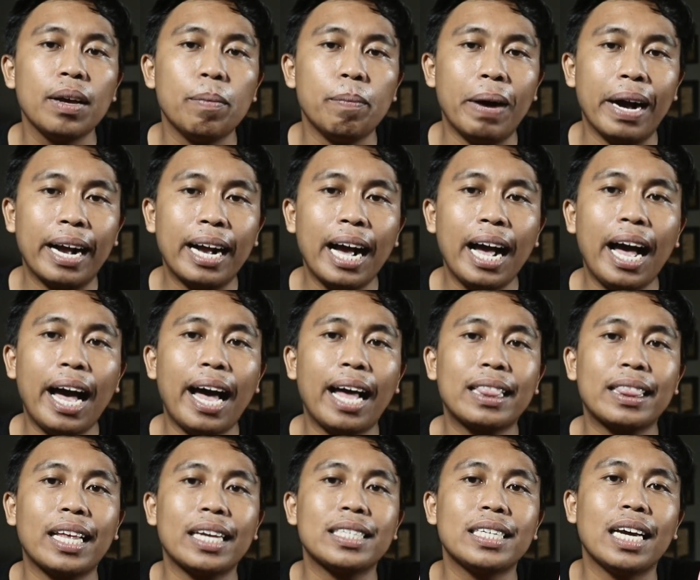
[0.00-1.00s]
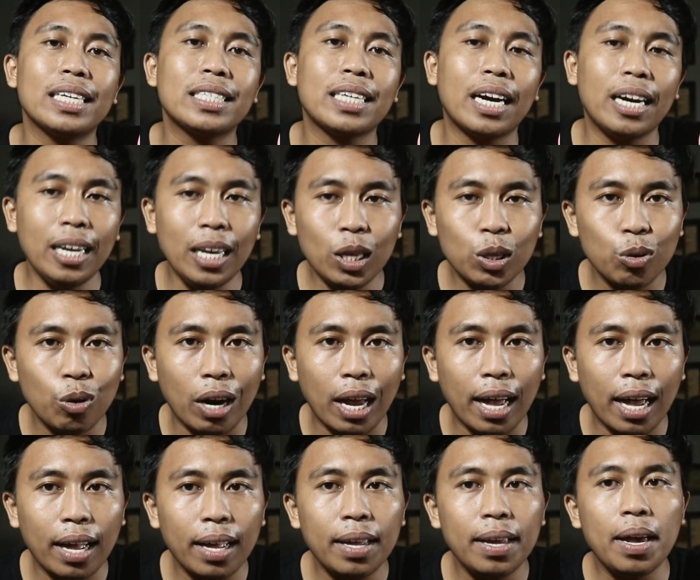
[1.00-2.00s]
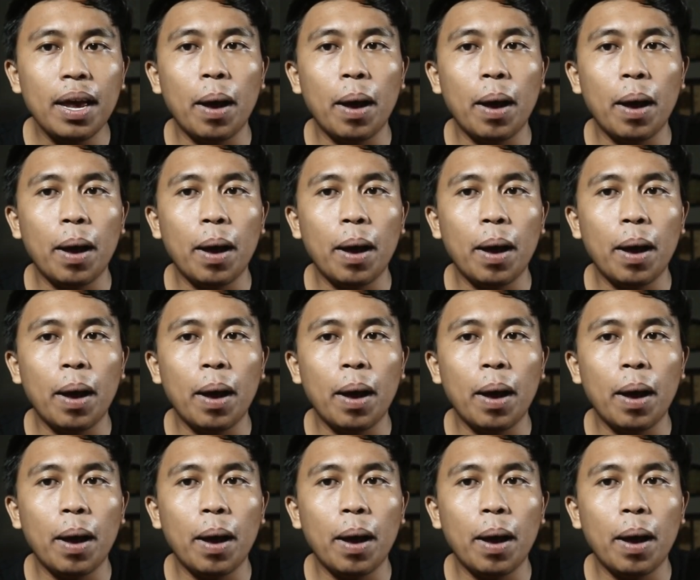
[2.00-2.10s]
Maka atas dasar itulah